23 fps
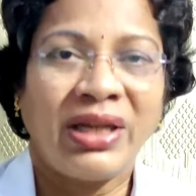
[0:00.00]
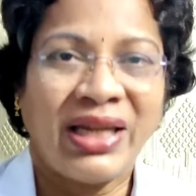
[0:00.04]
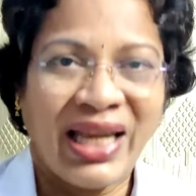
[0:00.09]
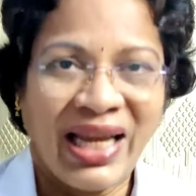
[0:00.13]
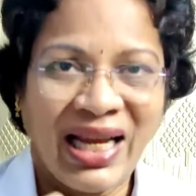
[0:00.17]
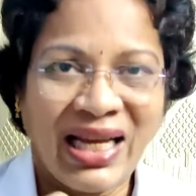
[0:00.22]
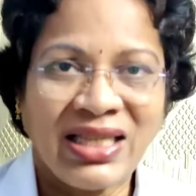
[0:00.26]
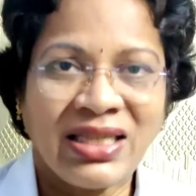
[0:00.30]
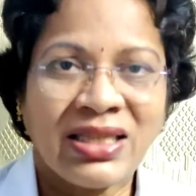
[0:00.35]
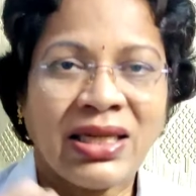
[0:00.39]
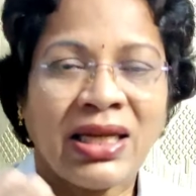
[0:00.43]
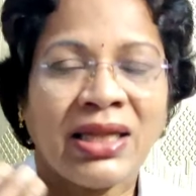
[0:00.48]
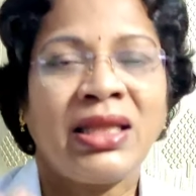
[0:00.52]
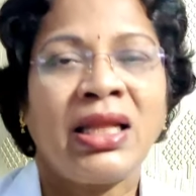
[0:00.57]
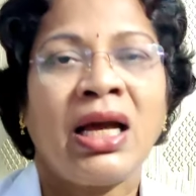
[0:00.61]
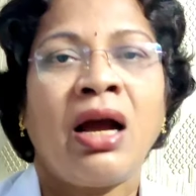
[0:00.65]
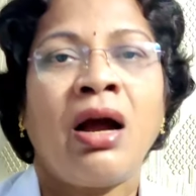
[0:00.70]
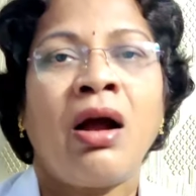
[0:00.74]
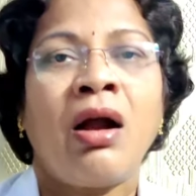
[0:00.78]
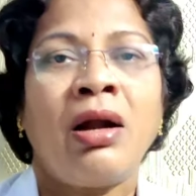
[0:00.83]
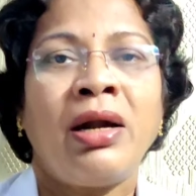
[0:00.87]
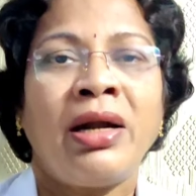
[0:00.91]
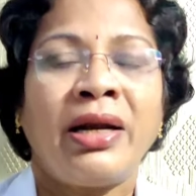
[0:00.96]
టేస్ట్ అంతా
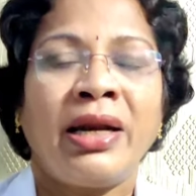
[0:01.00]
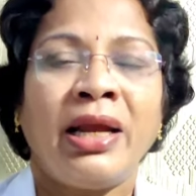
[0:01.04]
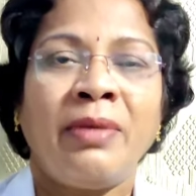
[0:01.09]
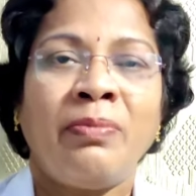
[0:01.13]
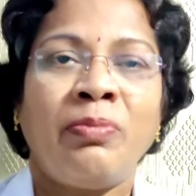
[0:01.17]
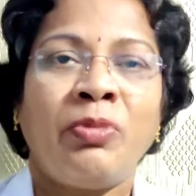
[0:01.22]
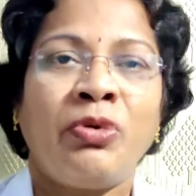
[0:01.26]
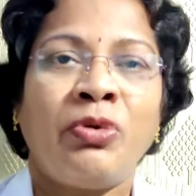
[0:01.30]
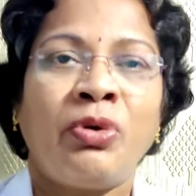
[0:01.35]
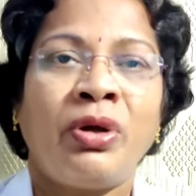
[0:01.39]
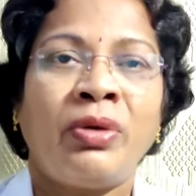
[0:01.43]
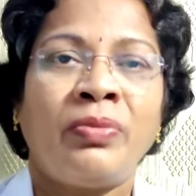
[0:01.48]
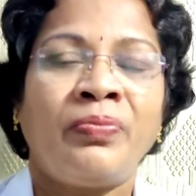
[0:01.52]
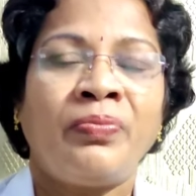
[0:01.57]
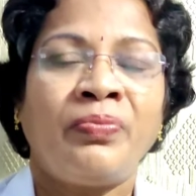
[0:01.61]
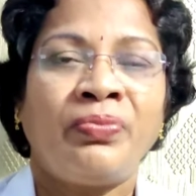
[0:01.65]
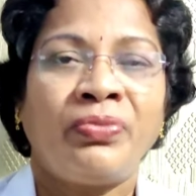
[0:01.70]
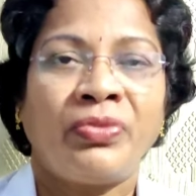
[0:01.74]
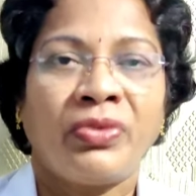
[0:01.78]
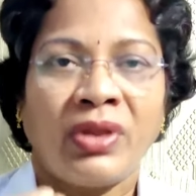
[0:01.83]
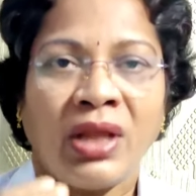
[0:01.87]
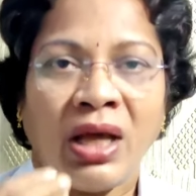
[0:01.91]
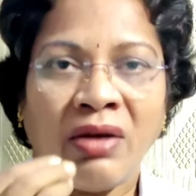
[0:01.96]
ఆల్టర్ అయిపోవడం
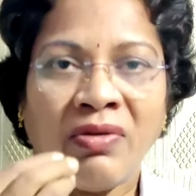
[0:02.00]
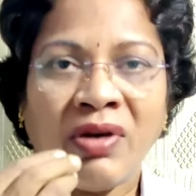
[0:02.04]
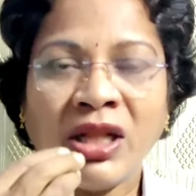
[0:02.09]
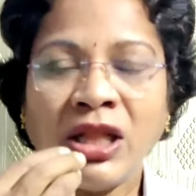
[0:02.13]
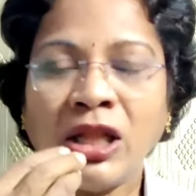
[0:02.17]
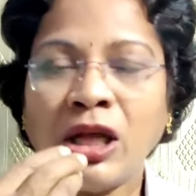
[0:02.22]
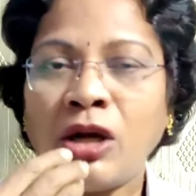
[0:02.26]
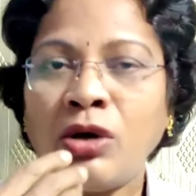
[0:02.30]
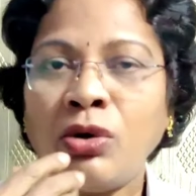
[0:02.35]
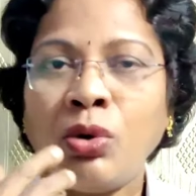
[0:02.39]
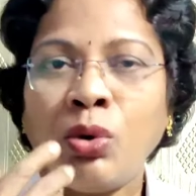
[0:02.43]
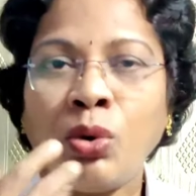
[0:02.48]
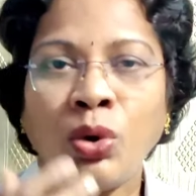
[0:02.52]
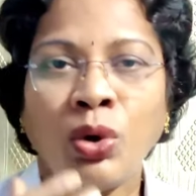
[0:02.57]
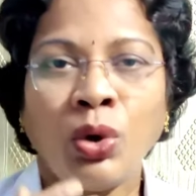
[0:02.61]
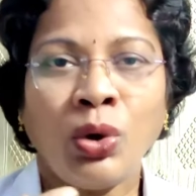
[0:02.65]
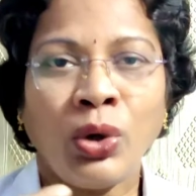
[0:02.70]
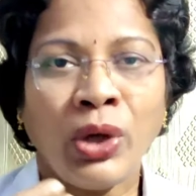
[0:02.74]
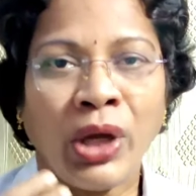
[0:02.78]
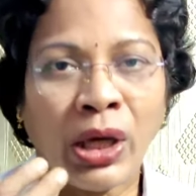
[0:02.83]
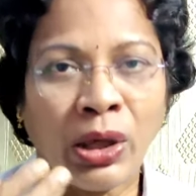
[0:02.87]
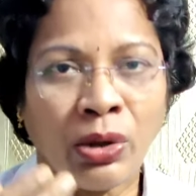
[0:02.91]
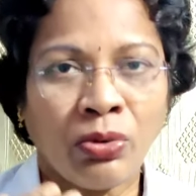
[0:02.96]
తర్వాత
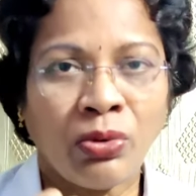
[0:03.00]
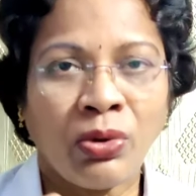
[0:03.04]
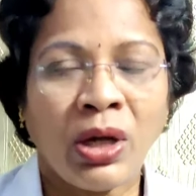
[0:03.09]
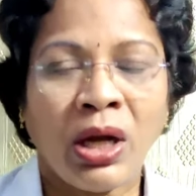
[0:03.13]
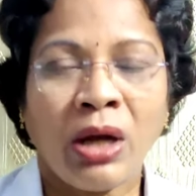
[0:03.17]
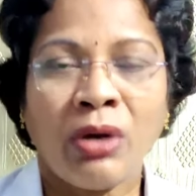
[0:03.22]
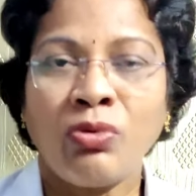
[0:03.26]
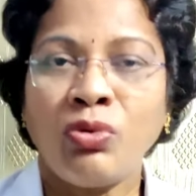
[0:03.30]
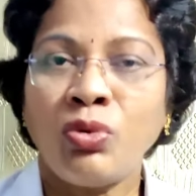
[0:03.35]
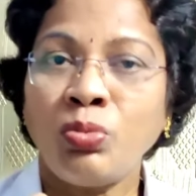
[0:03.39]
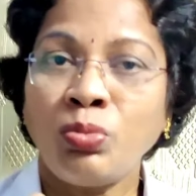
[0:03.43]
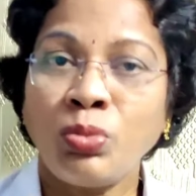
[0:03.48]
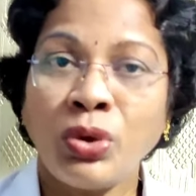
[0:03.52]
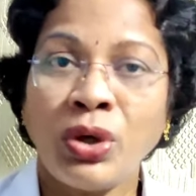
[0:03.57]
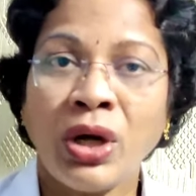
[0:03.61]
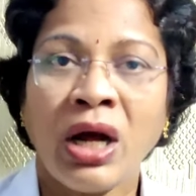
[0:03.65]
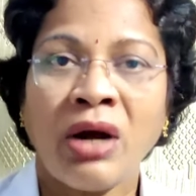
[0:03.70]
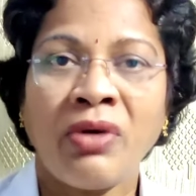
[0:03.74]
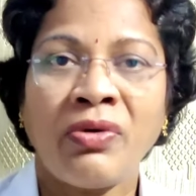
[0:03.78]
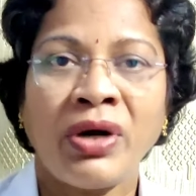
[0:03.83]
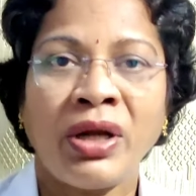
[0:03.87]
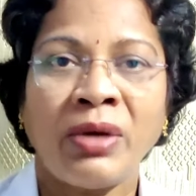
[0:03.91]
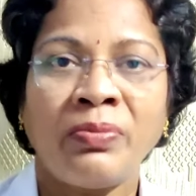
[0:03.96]
నోట్లో ఎక్కువగా ఉమ్ము
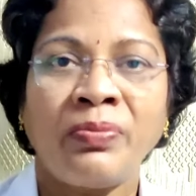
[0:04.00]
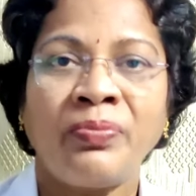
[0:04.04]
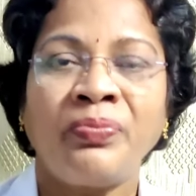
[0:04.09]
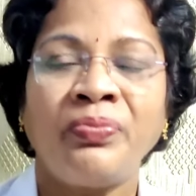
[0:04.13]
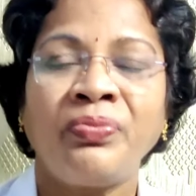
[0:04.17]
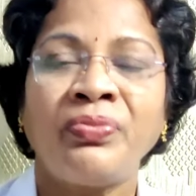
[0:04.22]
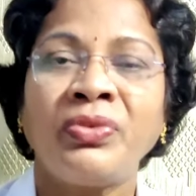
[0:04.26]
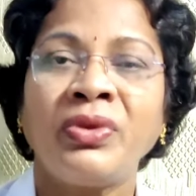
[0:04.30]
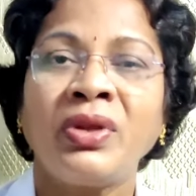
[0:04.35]
రావడం